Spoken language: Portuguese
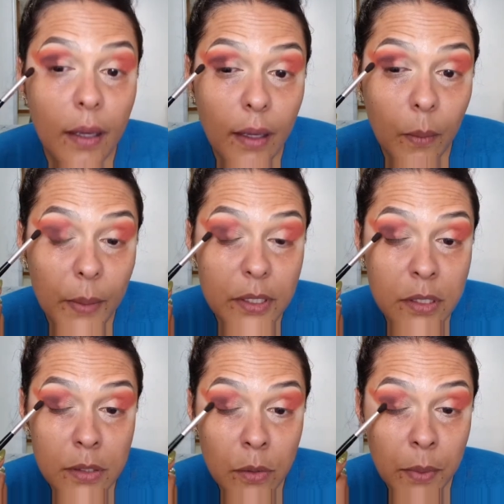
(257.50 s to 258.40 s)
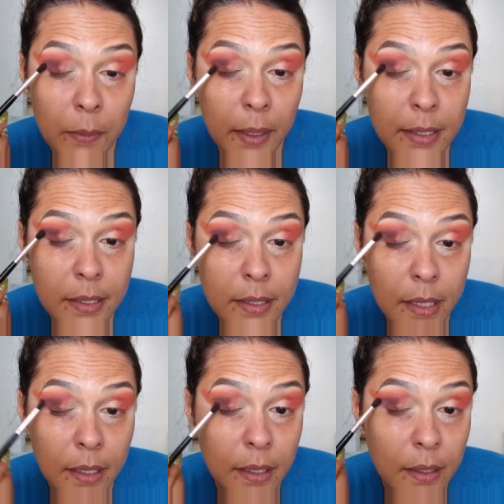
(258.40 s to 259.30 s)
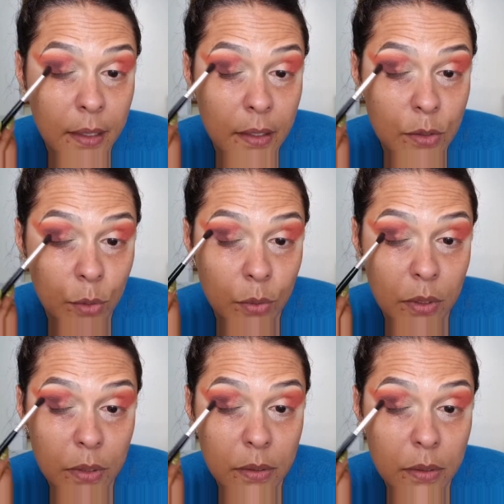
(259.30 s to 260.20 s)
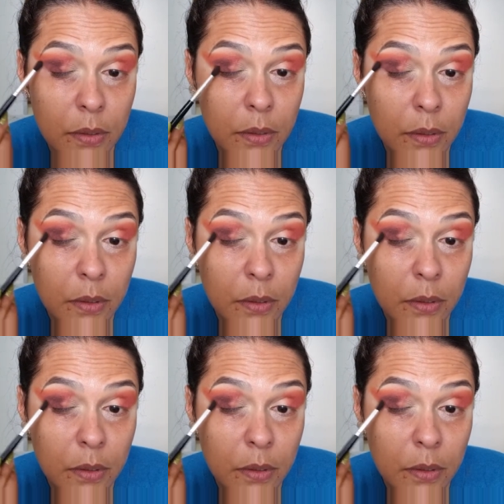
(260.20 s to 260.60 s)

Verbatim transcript: é realmente essa sombra mais seca que as outras.